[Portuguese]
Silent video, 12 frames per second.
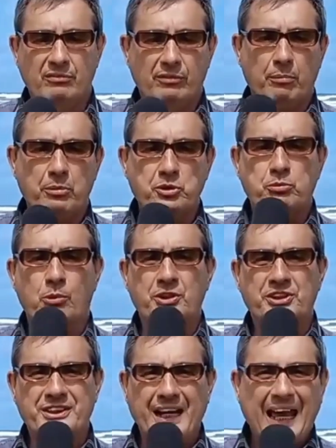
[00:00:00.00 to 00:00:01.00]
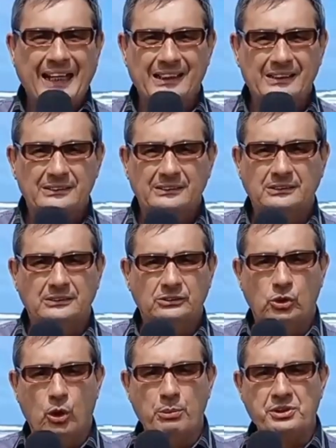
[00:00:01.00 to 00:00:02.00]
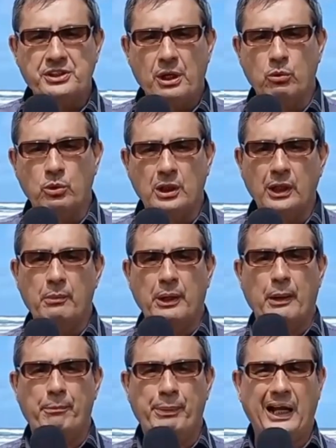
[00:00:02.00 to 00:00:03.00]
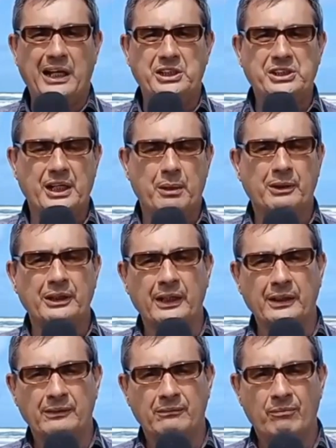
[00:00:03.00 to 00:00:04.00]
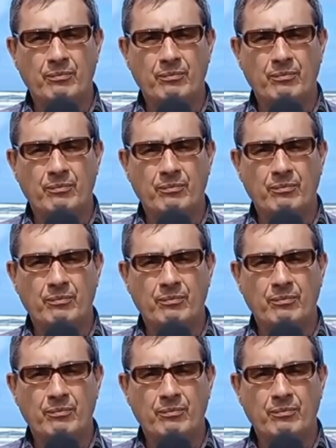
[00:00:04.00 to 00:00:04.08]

Vamos mostrar como está o clima na praia de Tramandaí.